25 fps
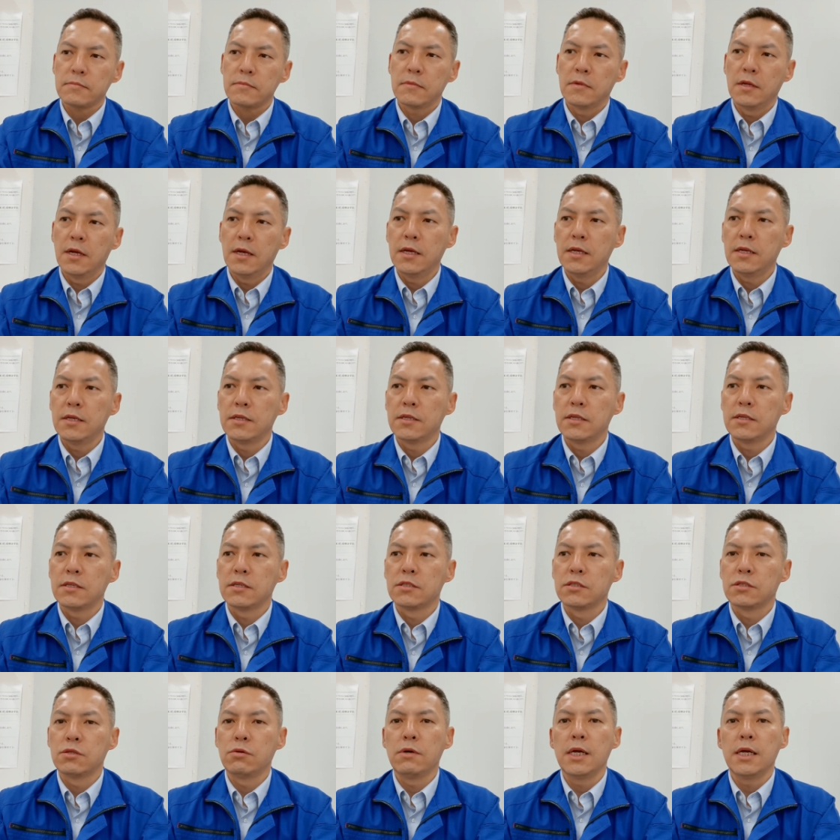えー、
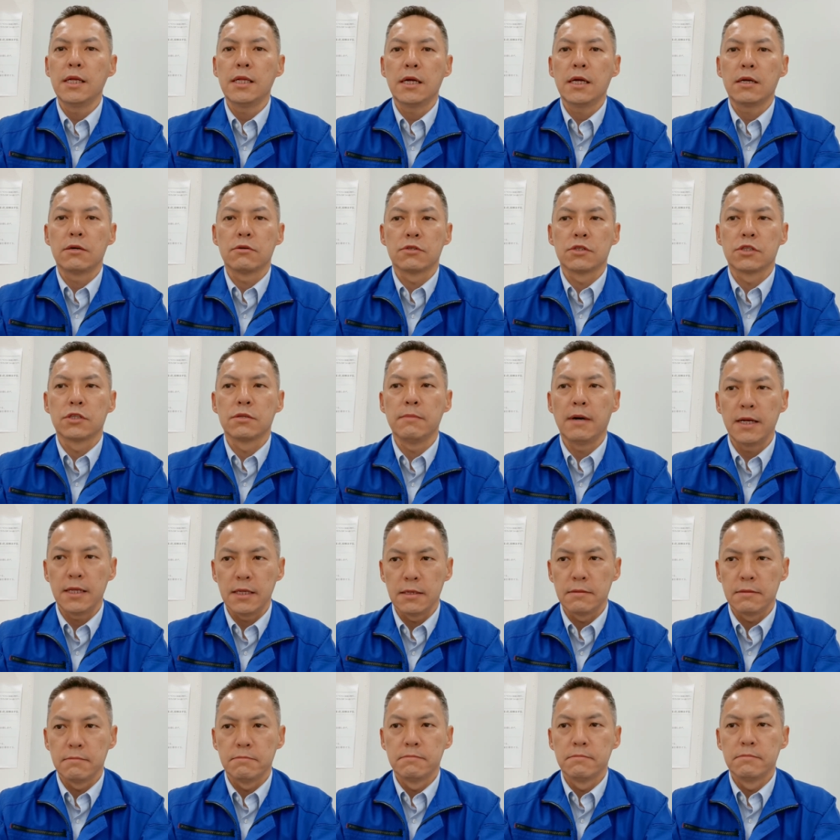ストレーナーの詰ま
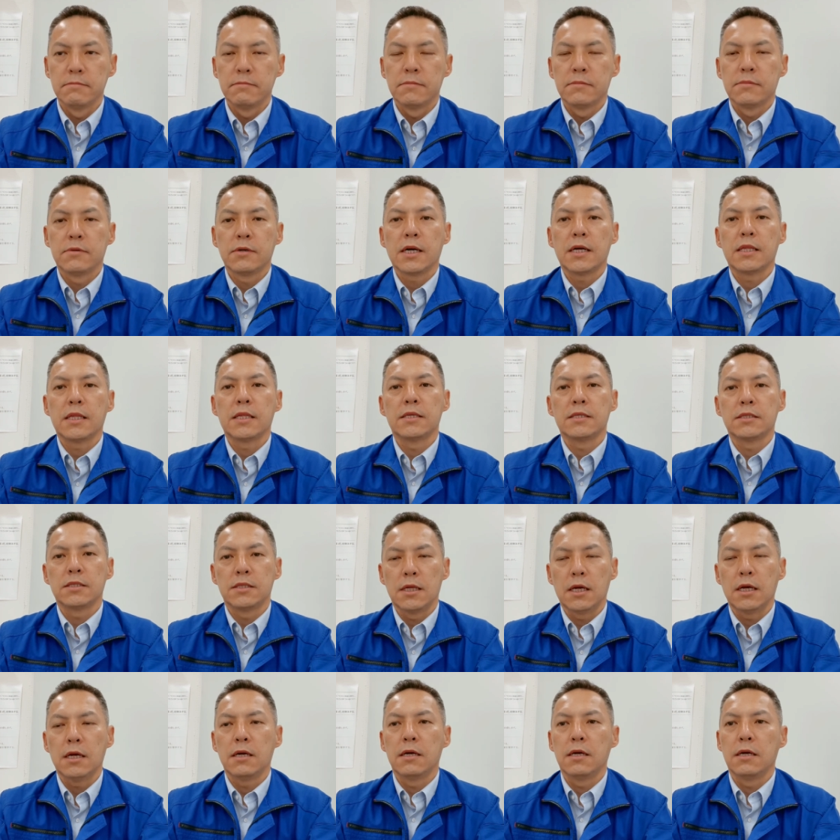りがです
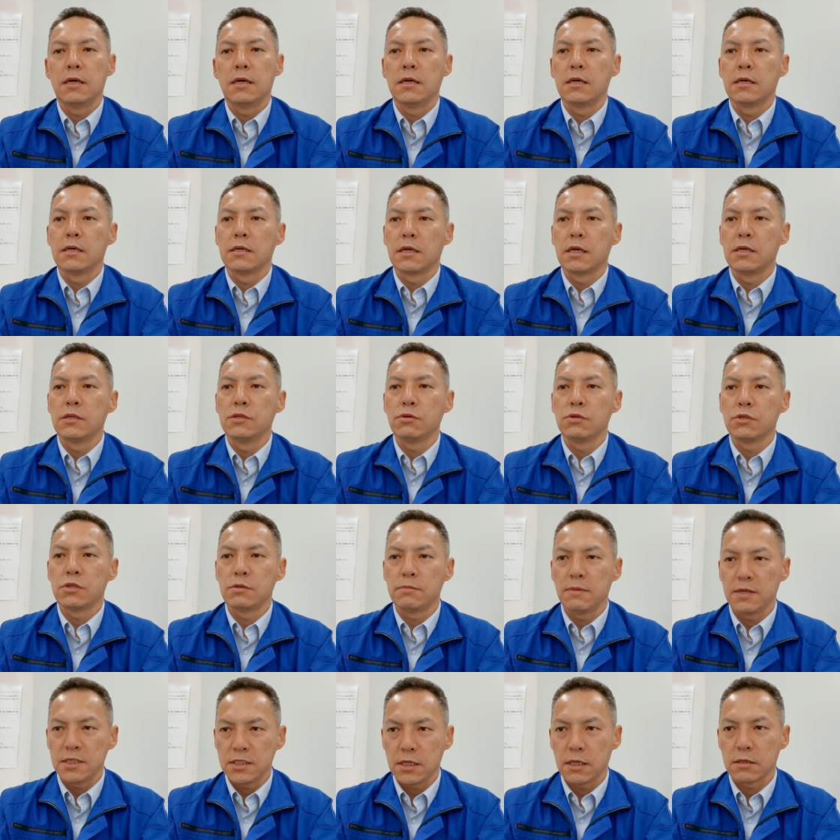ね、えー、減少
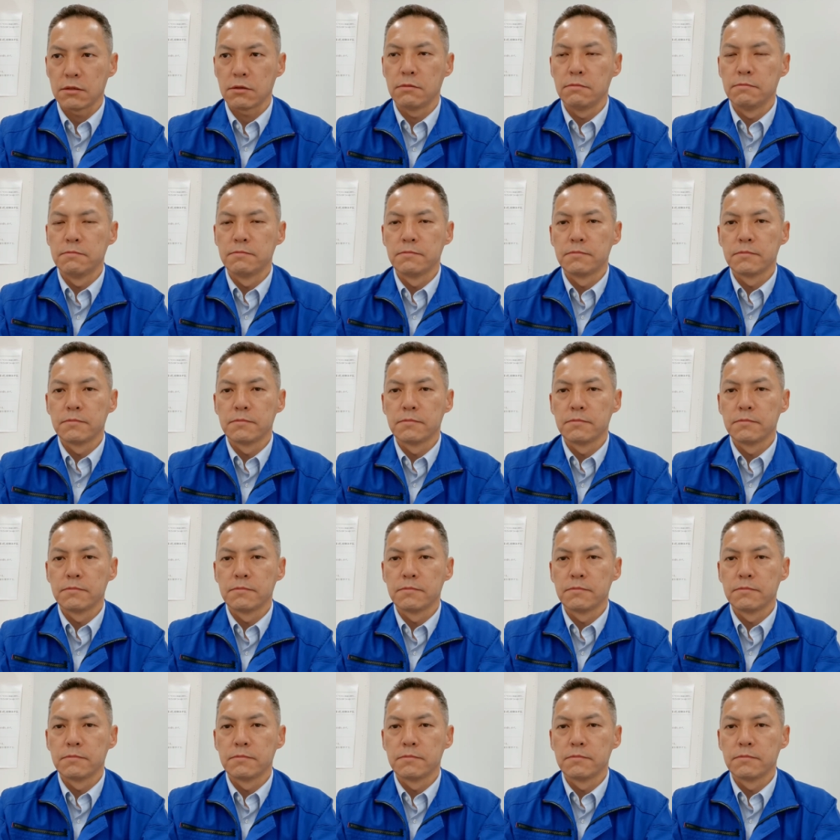しましたと。